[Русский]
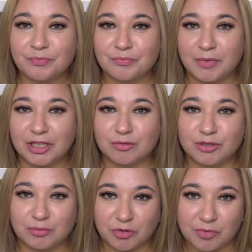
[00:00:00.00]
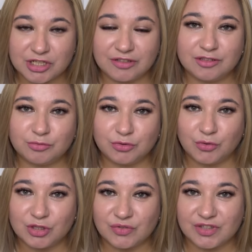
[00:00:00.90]
Поэтому добро пожаловать, буду
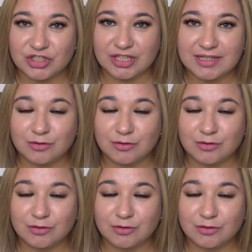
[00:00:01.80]
очень вас ждать.